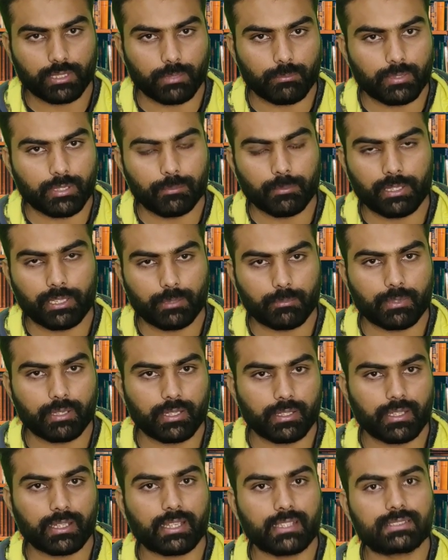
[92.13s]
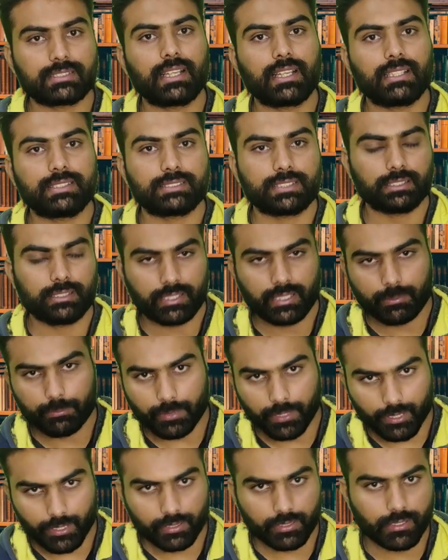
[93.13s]
लम्हे बलम्हा या आहिस्ता आहिस्ता
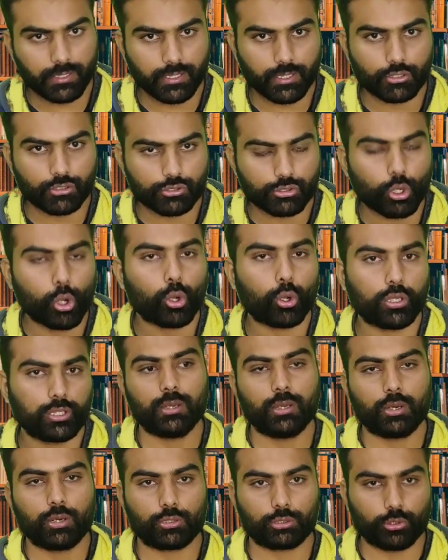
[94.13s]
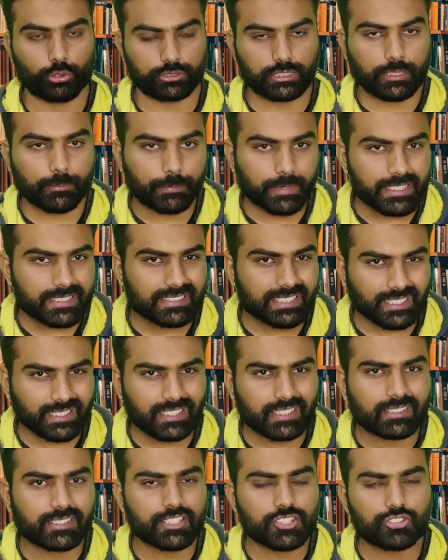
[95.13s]
दड़ें पकड़ती गई और स्ट्रॉन्ग और 2020
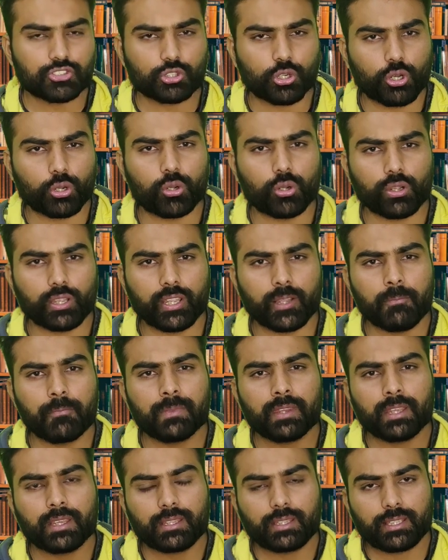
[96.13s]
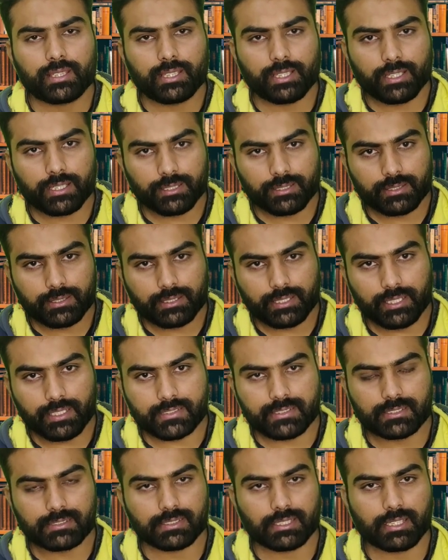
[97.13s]
तक ये इतनी स्ट्रॉन्ग होगी कि
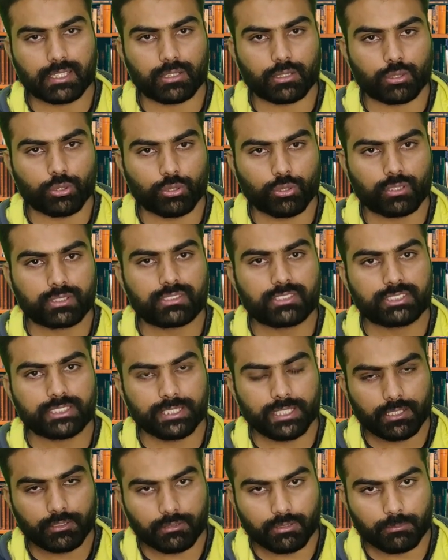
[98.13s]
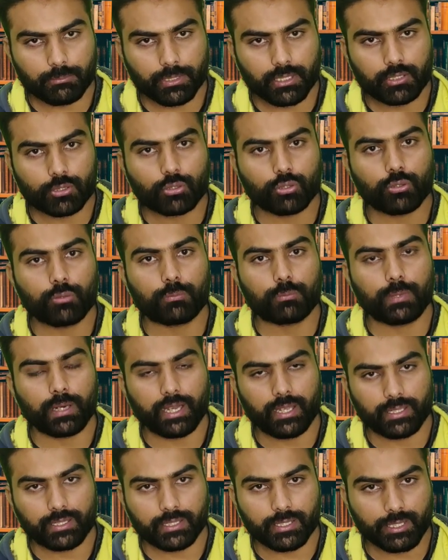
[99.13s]
तीस हज़ार लोग 6 नवंबर को
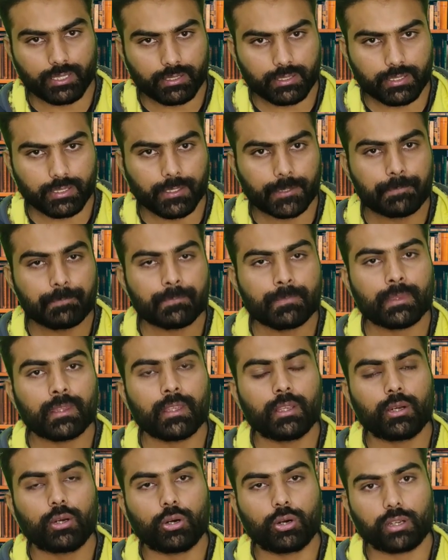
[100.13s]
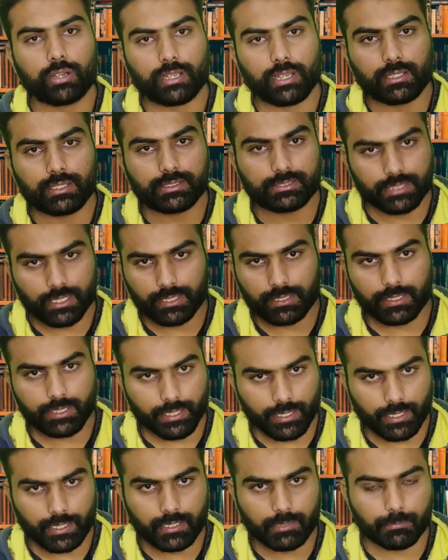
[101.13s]
बाहर निकलते हैं और खालिस्तान
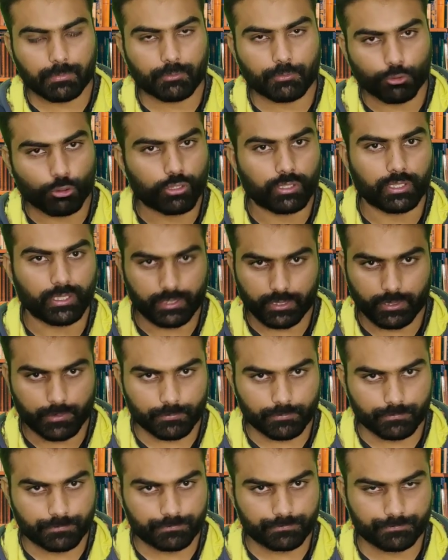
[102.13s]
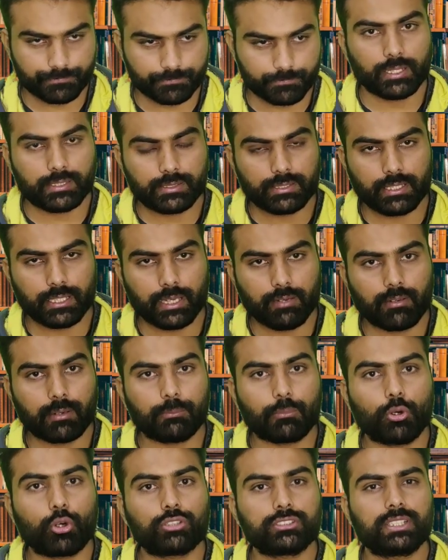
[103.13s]
के हक़ में वोट देते हैं इसके
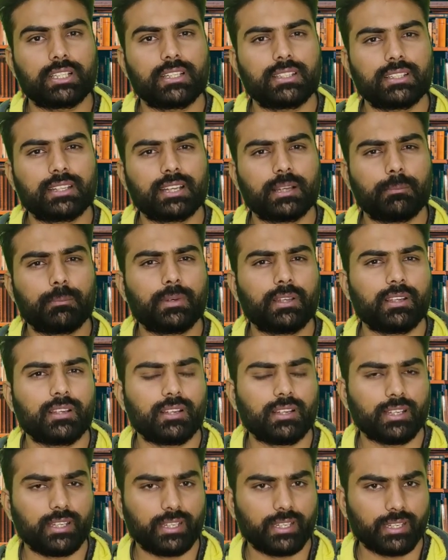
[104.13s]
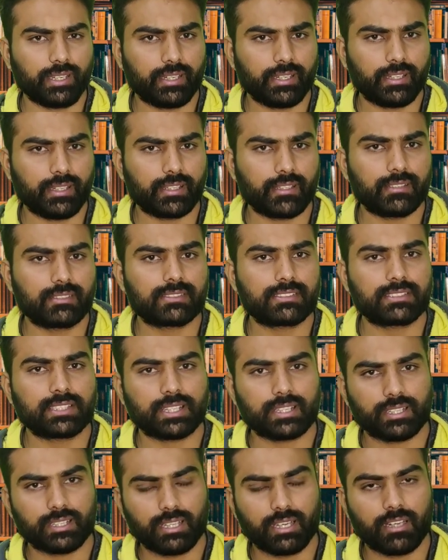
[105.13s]
अलावा बहुत सारी जगह पर इंडियंस
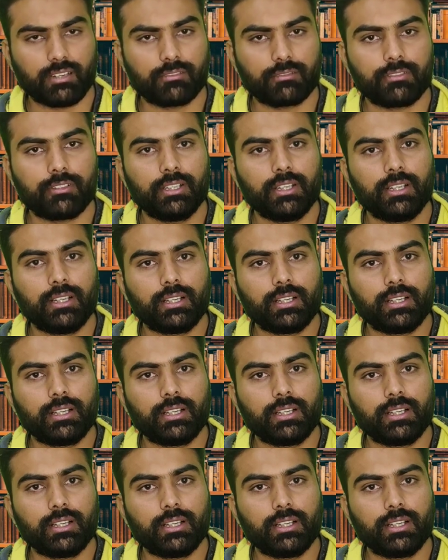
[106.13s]
के ख़िलाफ़